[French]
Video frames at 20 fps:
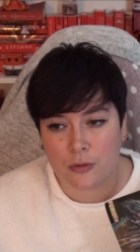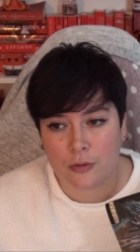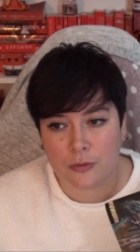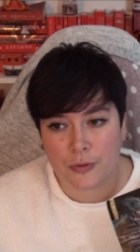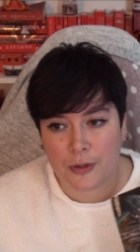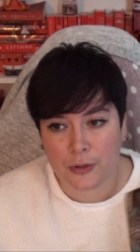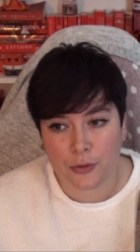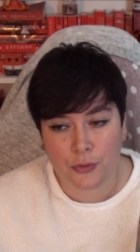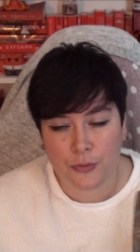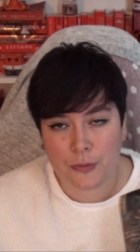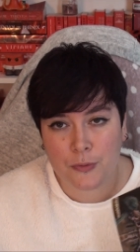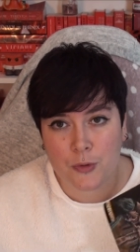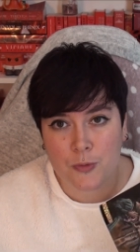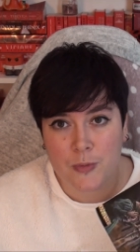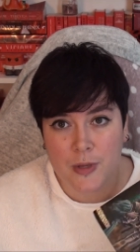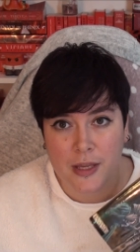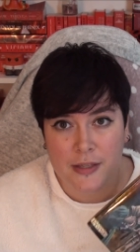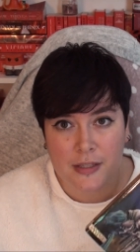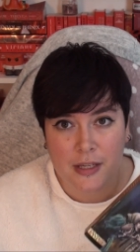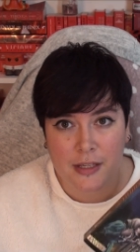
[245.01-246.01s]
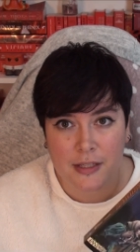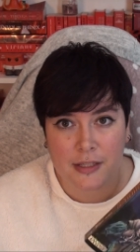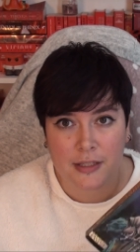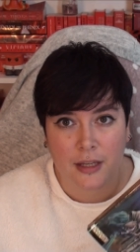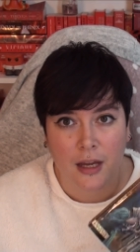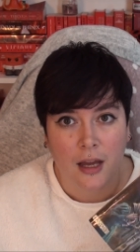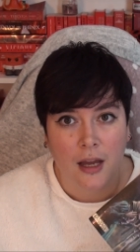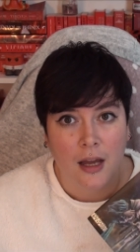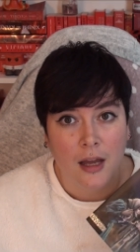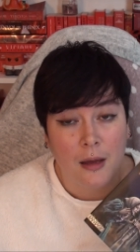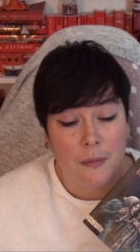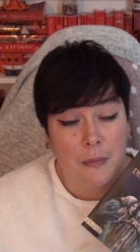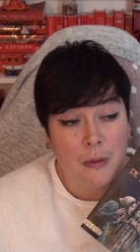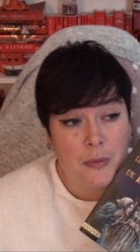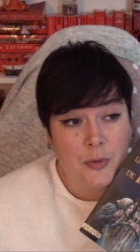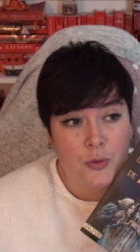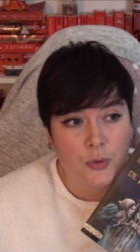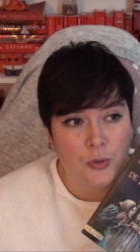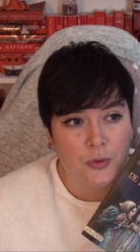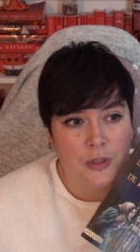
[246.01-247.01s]
enfin du film de Miyazaki
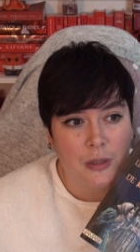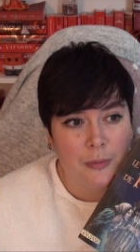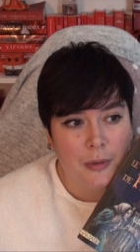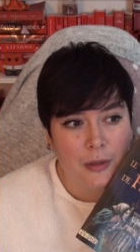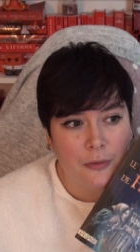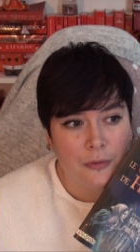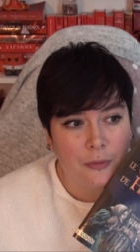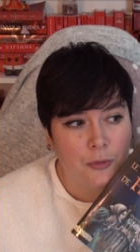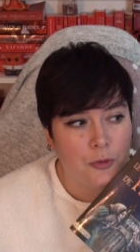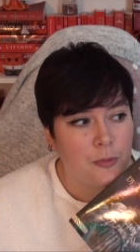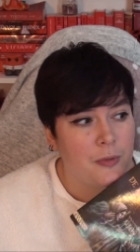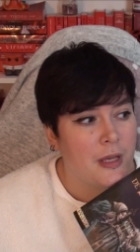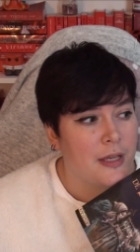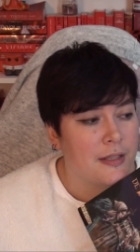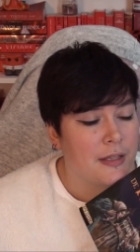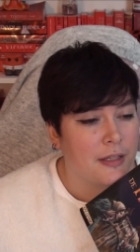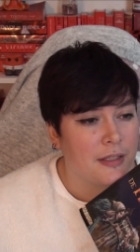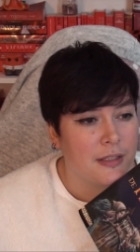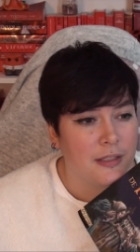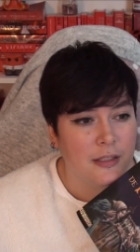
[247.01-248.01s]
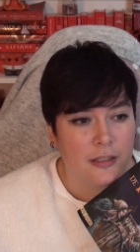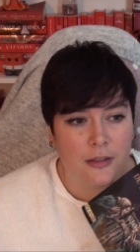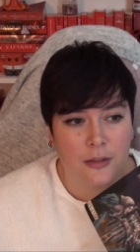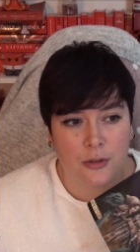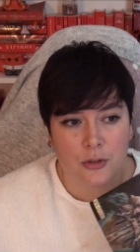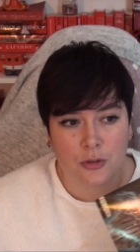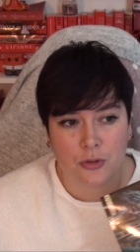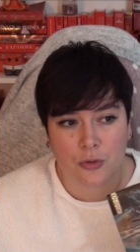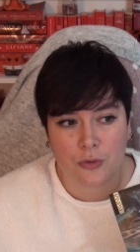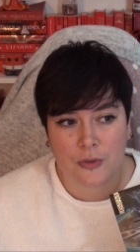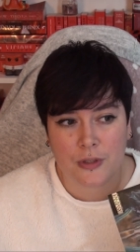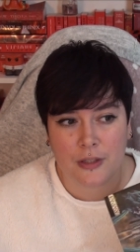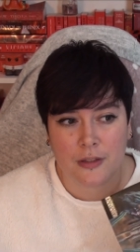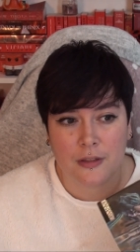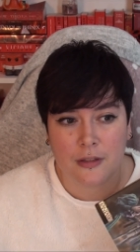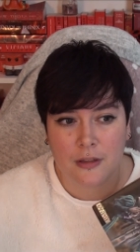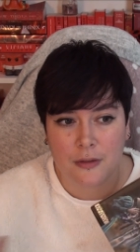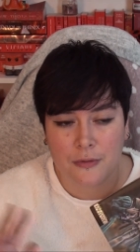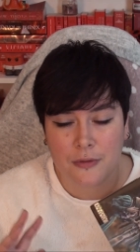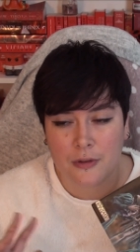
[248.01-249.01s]
même si je connais bien le film de Miyazaki, euh, je trouve qu'il y a des,